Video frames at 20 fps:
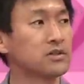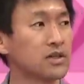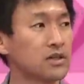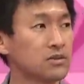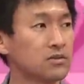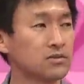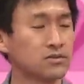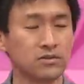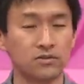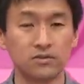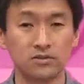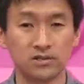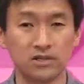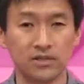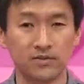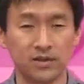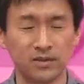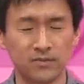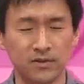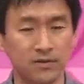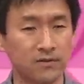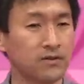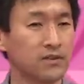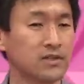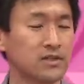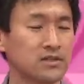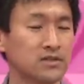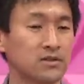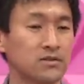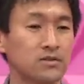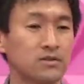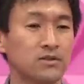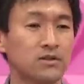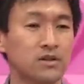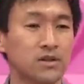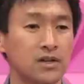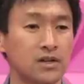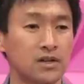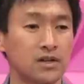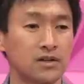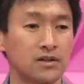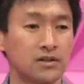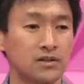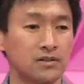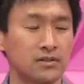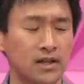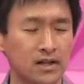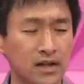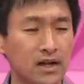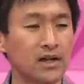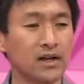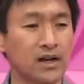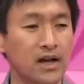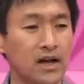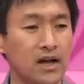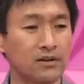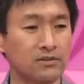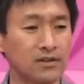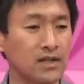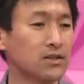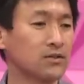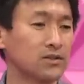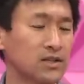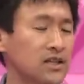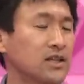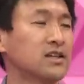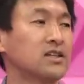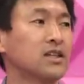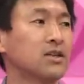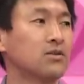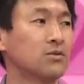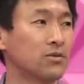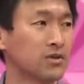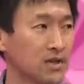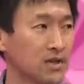結局そのサバイバルフィットストの中からある程度出てきてるの